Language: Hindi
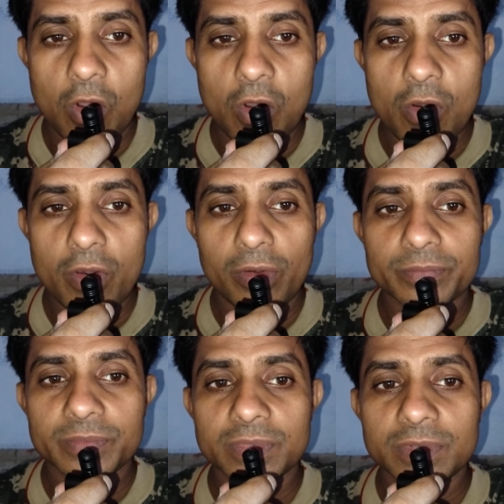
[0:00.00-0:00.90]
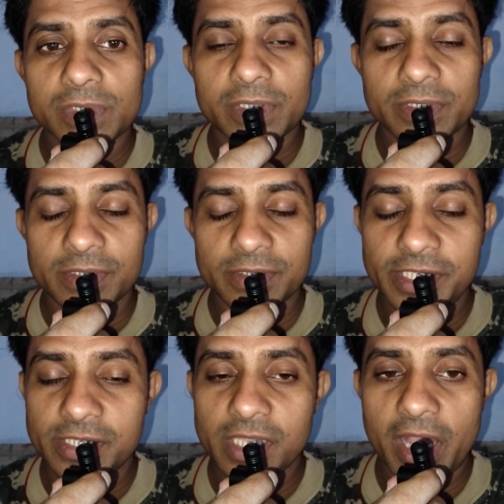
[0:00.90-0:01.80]
और
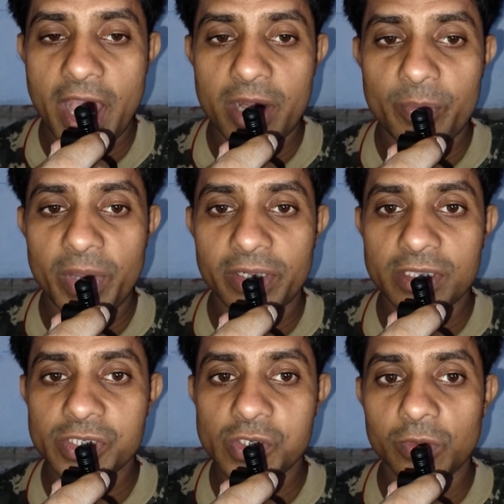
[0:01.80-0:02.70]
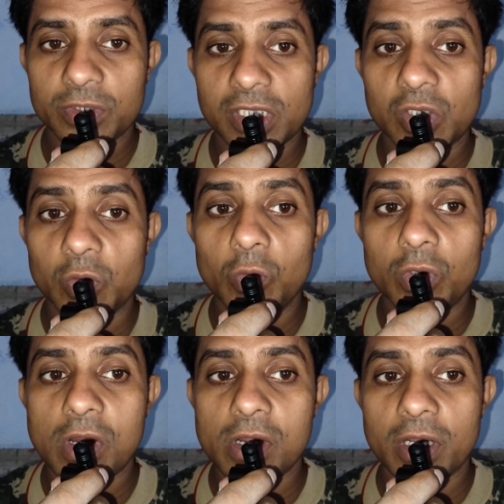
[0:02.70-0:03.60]
जिसके कारण मेटल्स जो होते हैं
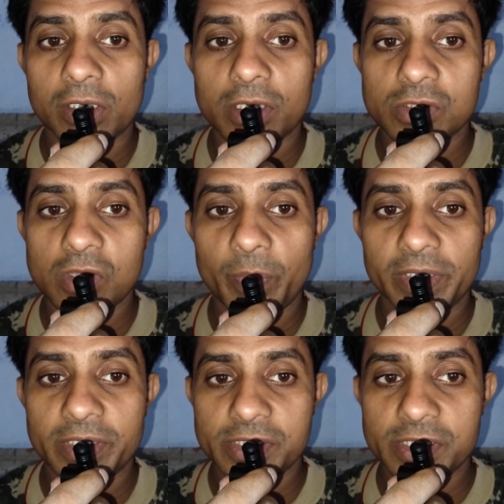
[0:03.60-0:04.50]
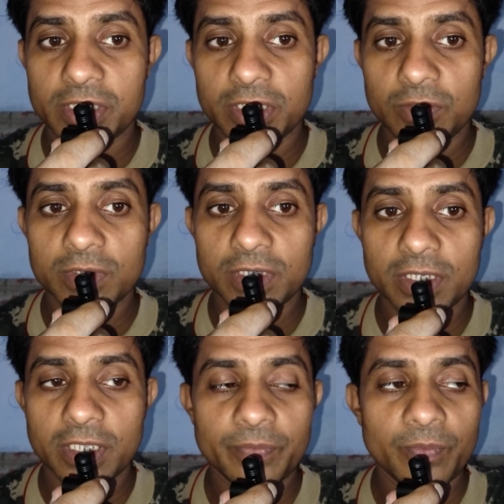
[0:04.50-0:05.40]
गुड कंडक्टर्स ऑफ इलेक्ट्रिसिटी
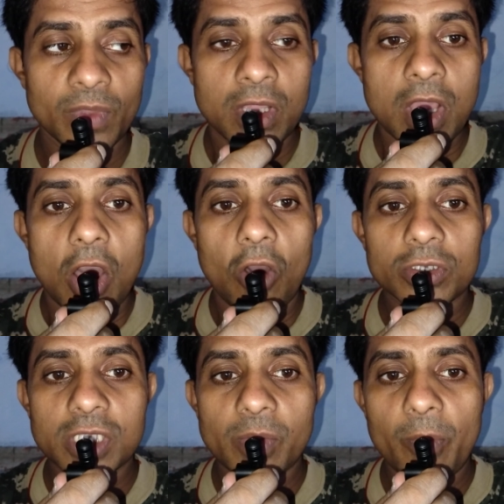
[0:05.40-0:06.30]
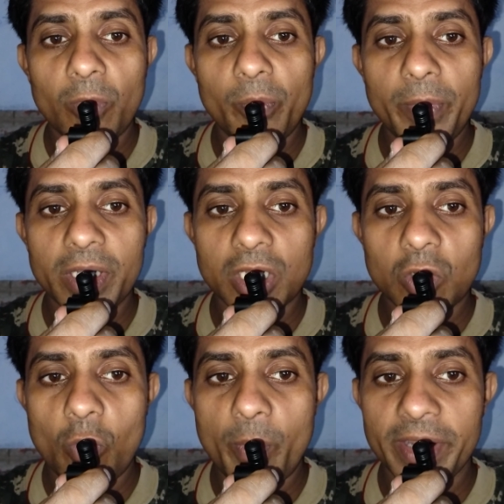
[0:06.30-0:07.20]
होती है और जब हम लोग मेटल
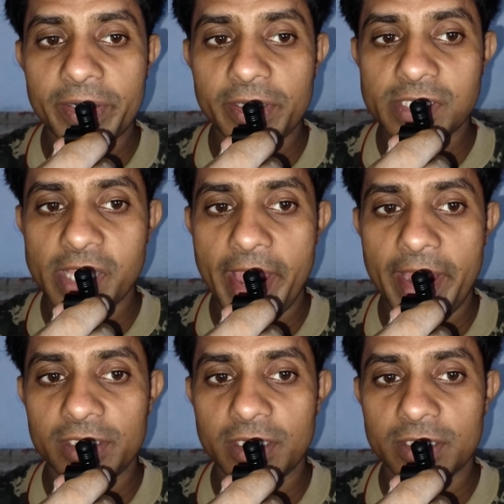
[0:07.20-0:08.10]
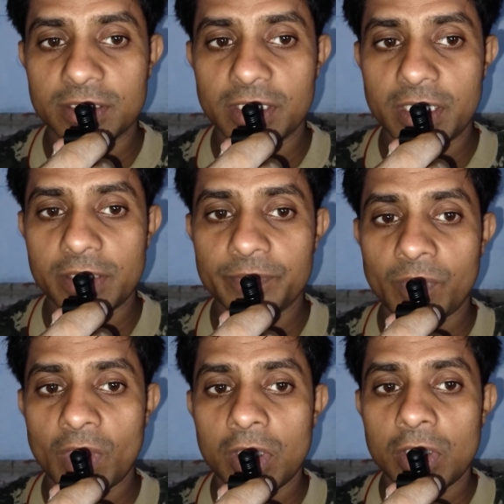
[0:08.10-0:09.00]
को बैटरी से ऐड करते हैं
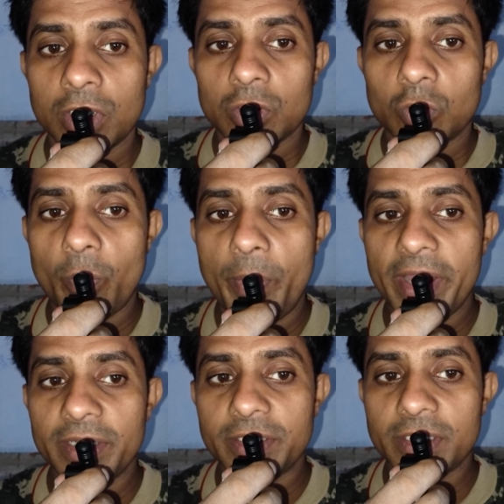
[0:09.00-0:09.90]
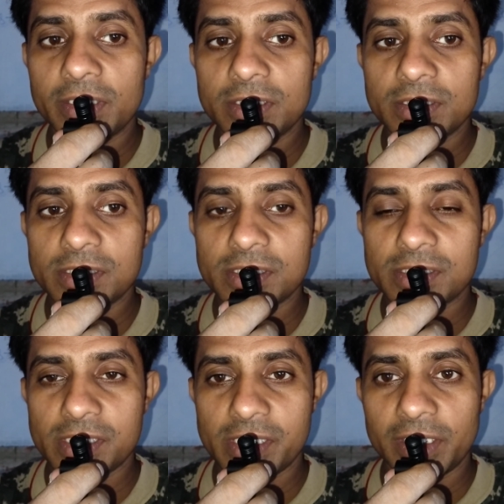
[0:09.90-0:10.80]
तो बैटरी
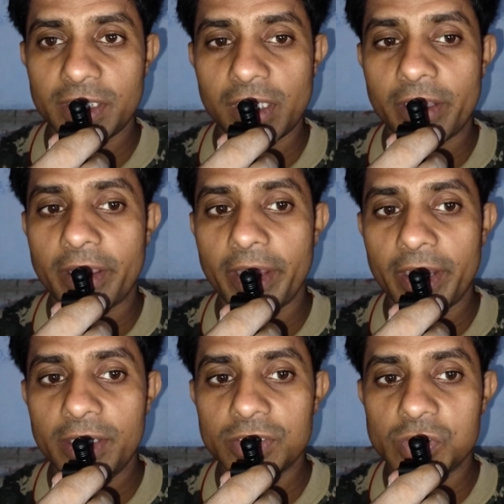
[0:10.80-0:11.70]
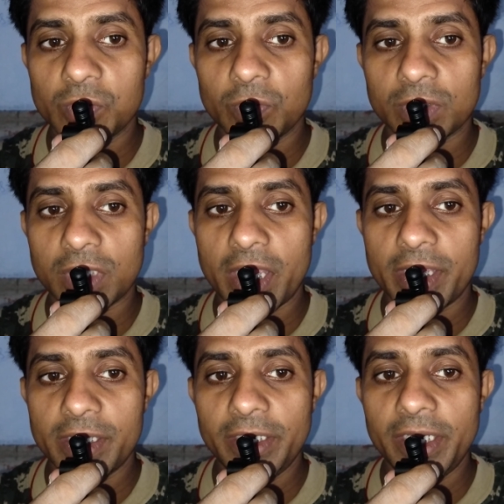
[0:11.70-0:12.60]
से करंट जो होता
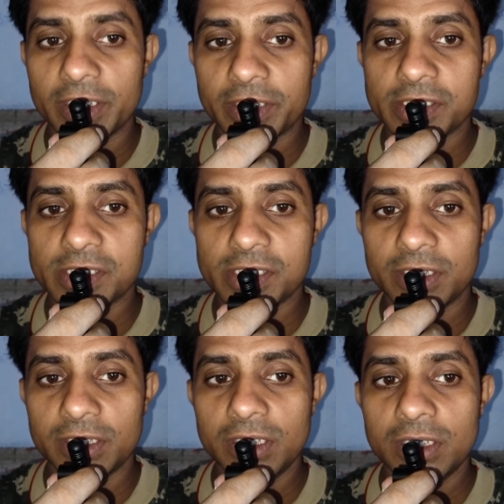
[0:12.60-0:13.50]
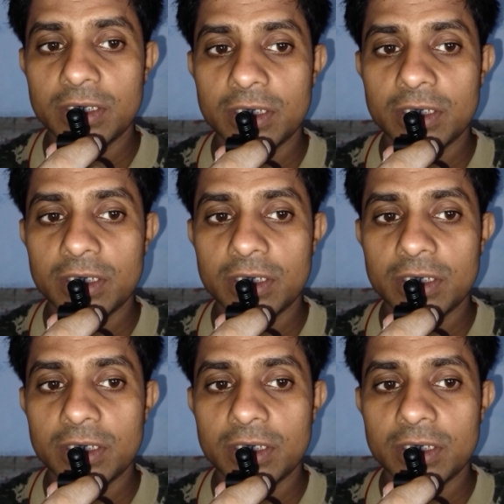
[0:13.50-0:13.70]
है इलेक्ट्रिसिटी